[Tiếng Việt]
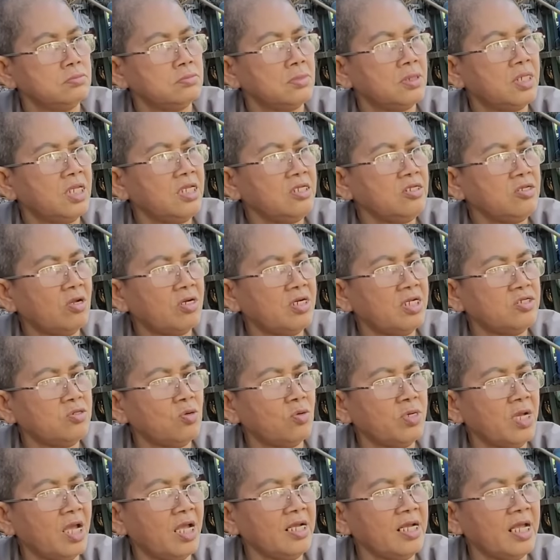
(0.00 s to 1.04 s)
khiến cho đi chỗ
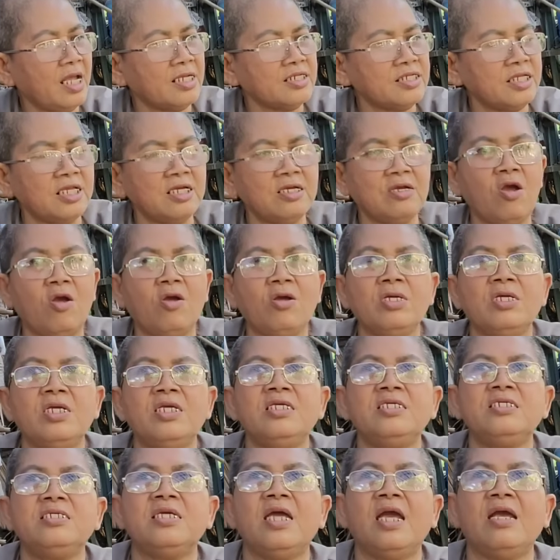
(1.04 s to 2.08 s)
khác ăn thiệt con
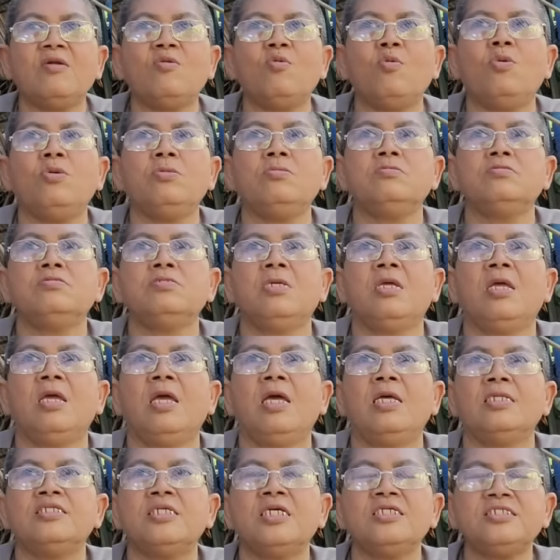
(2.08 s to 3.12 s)
y gan luôn
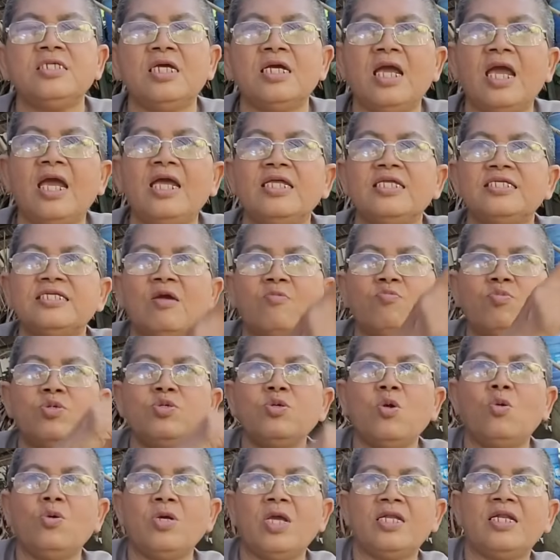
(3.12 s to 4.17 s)
tới chừng hai chồng nó
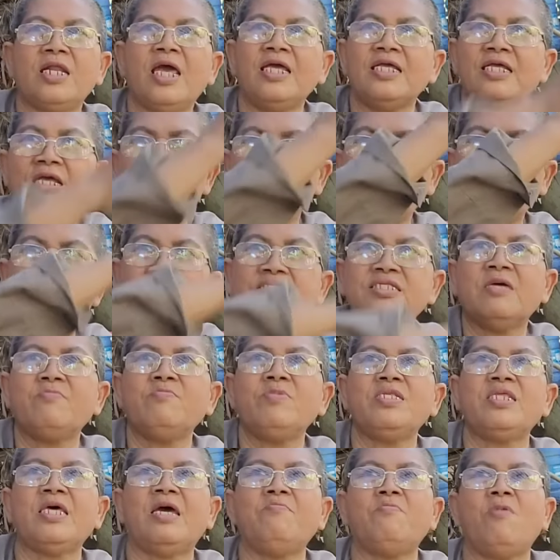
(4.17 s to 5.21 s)
vô ngày nay ngày mai người ta
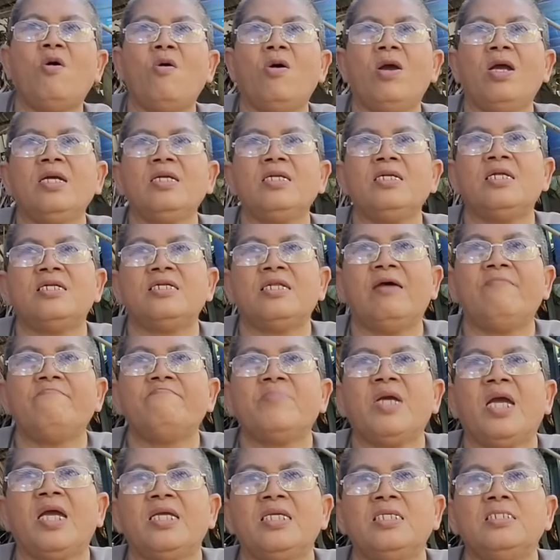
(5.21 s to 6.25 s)
mới thả bò ăn là
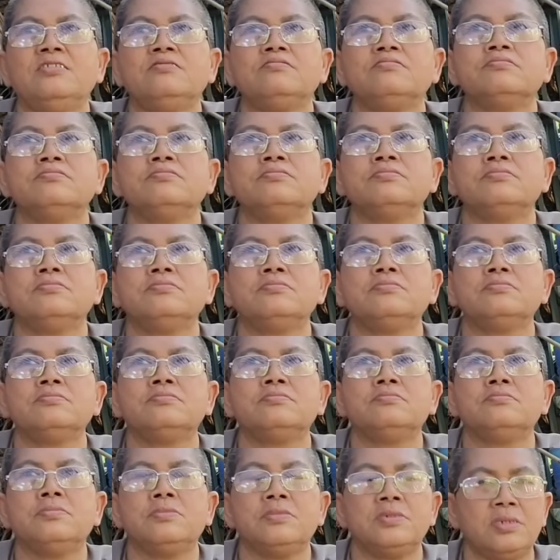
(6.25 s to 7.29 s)
năm ngày
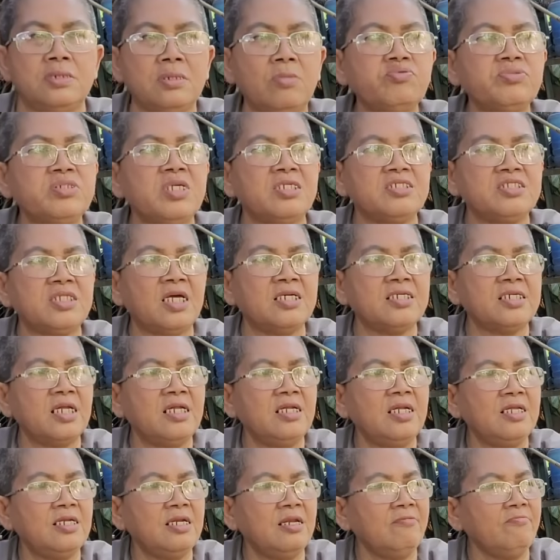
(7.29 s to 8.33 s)
ông sơn thần đi
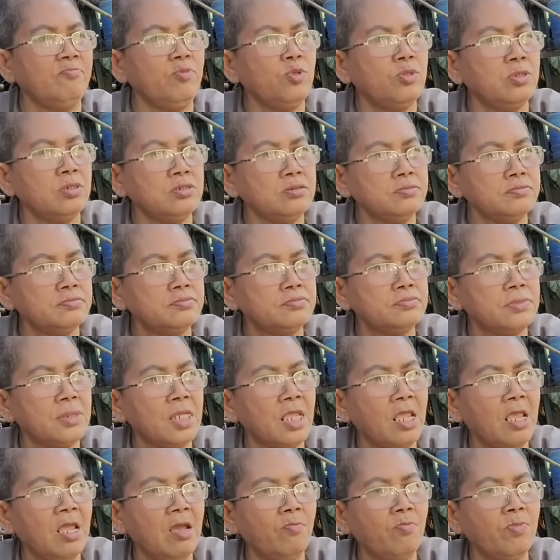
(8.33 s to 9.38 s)
linh lắm luôn
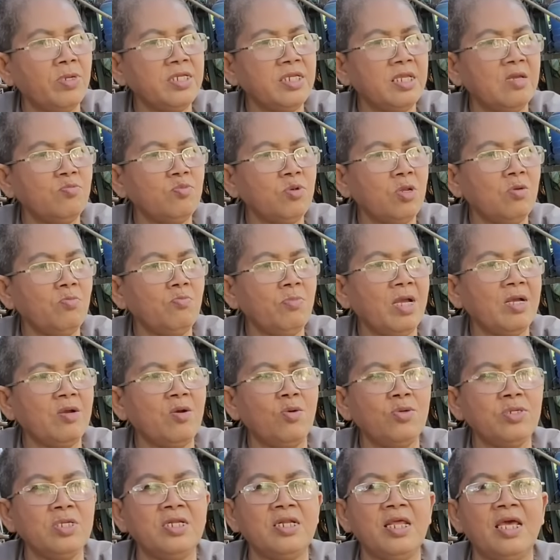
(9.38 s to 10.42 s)
bởi vì ông nói ông bắt
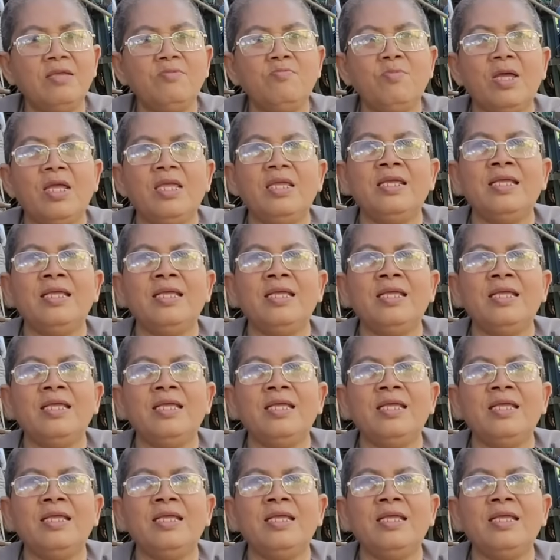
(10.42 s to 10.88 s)
cô về đây mà